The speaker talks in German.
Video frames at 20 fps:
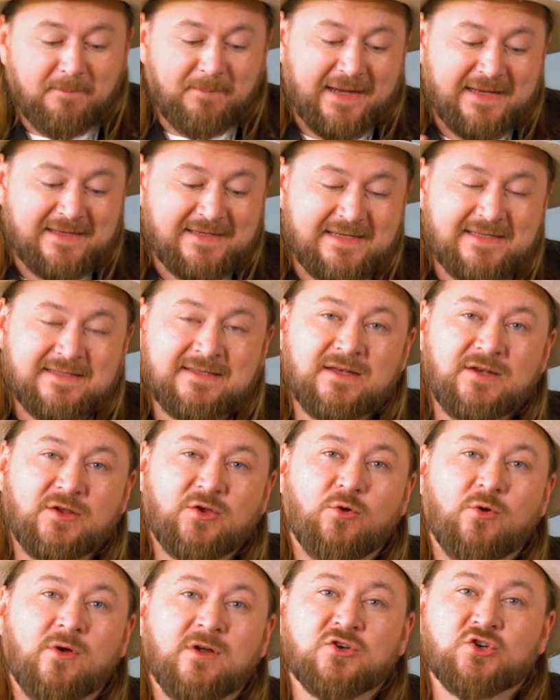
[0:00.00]
Bei diesen
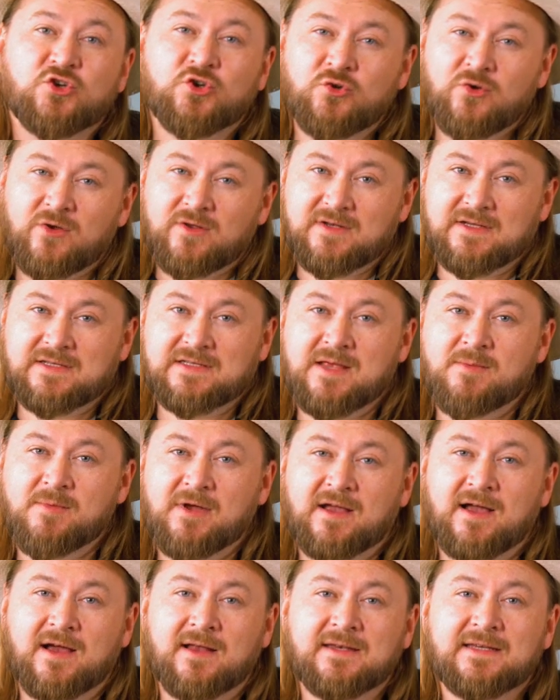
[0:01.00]
Likören stört das
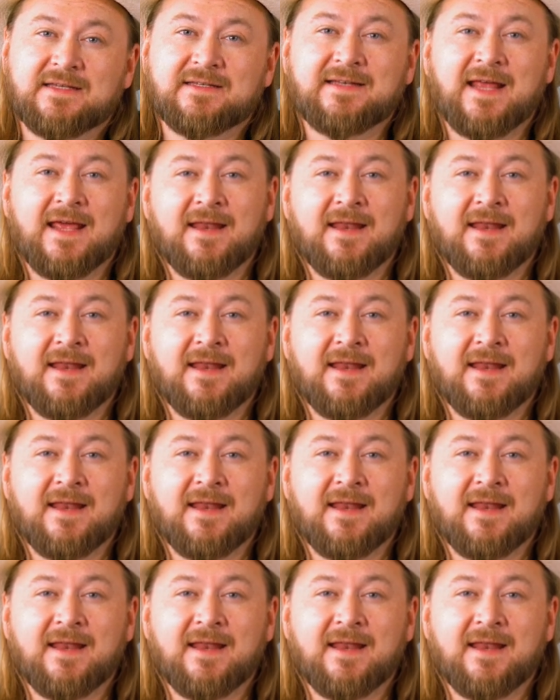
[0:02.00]
aber gar nicht,